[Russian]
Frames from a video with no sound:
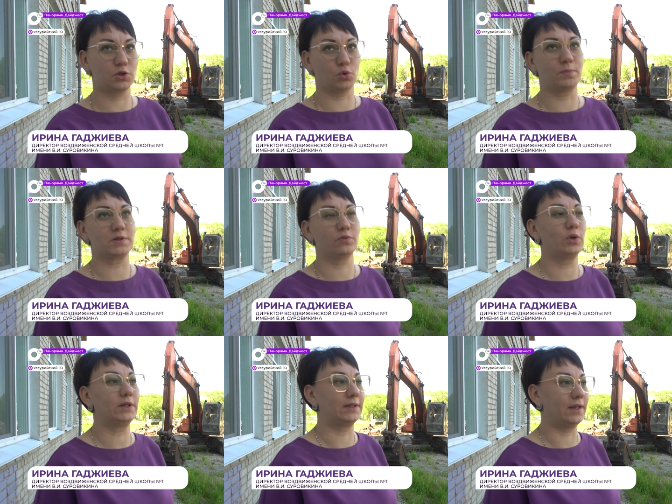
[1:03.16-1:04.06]
что
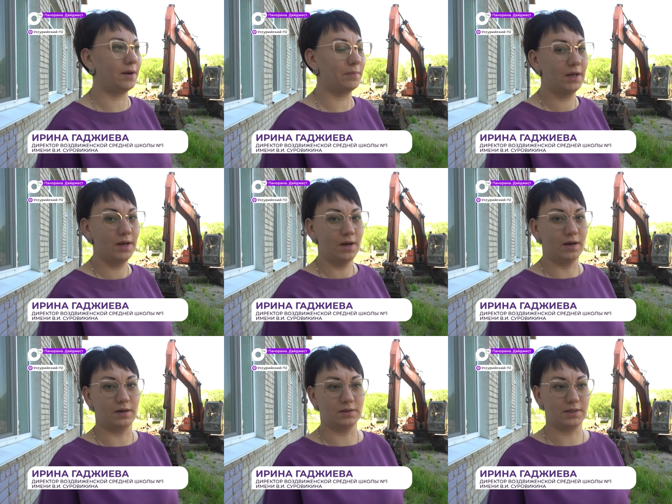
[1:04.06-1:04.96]
позволит нам
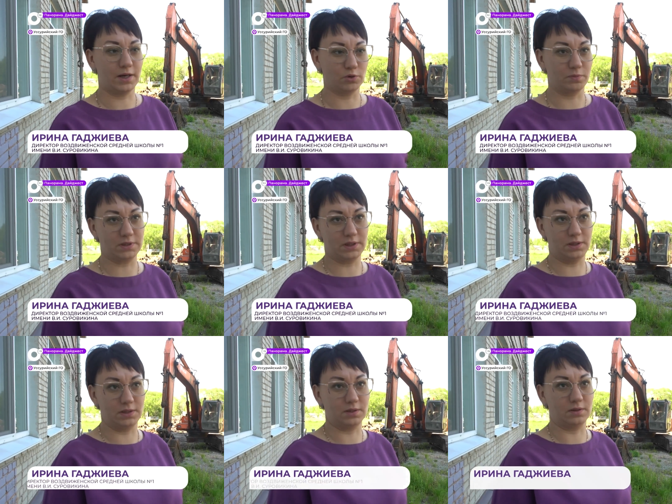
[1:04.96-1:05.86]
а, сразу
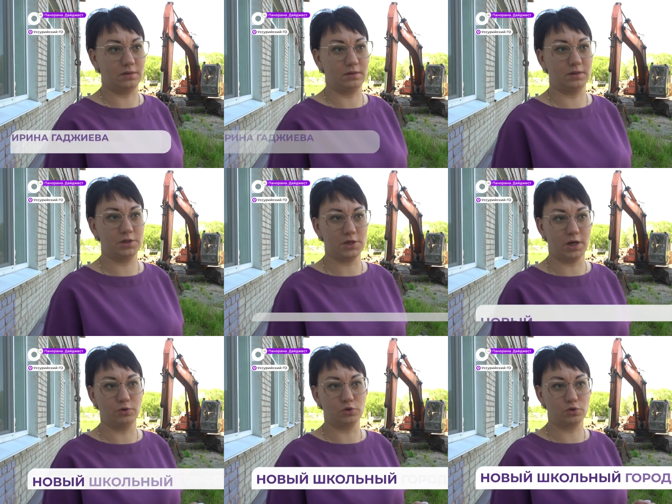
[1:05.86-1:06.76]
посадить э,
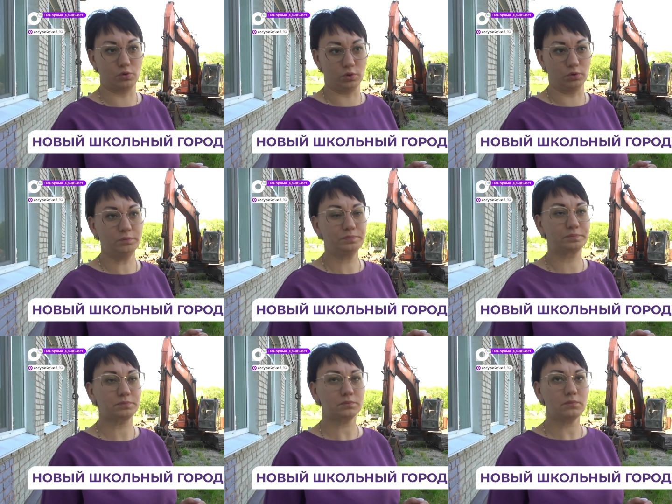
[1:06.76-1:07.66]
начальную школу
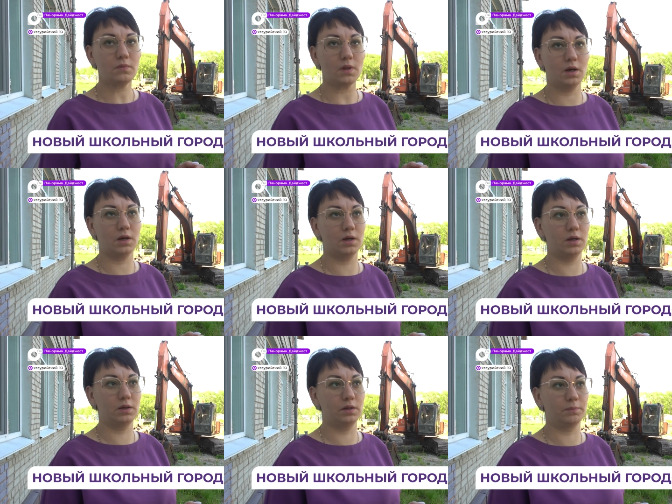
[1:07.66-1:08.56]

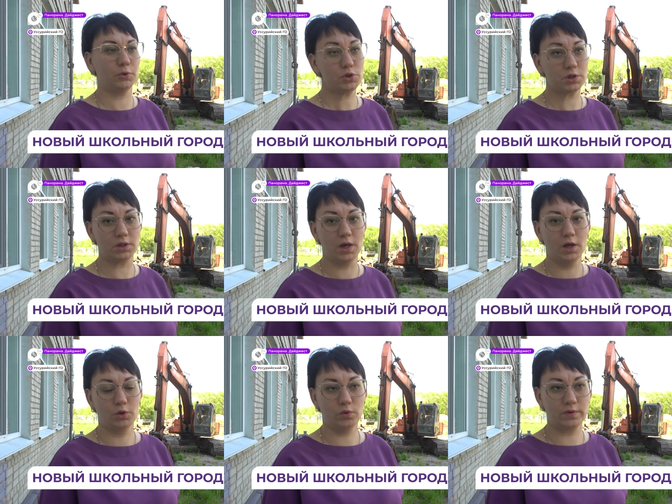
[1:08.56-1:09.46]
а, и площадь
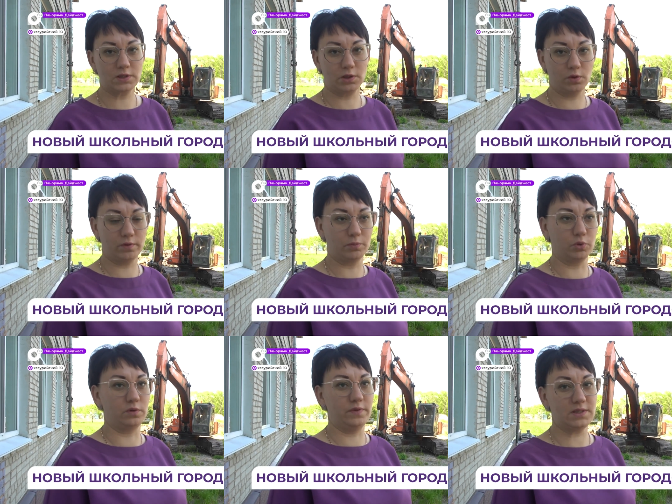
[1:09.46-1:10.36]
новой столовой
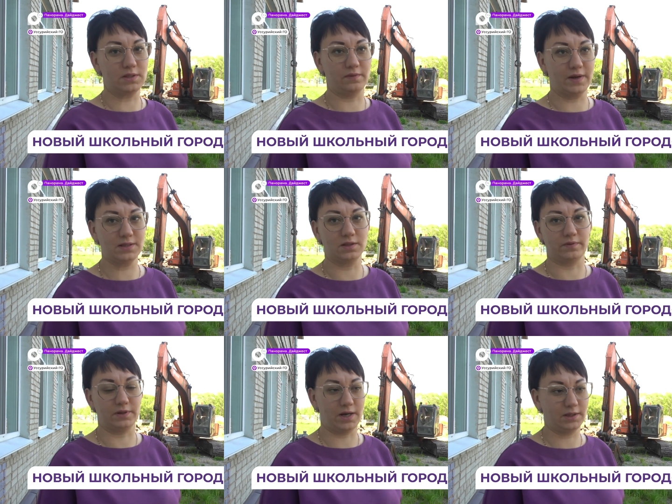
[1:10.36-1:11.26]
будет 220
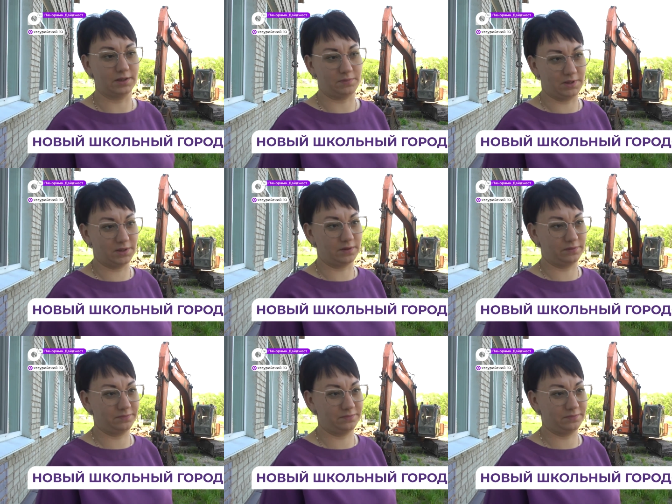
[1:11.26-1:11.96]
квадратных метров.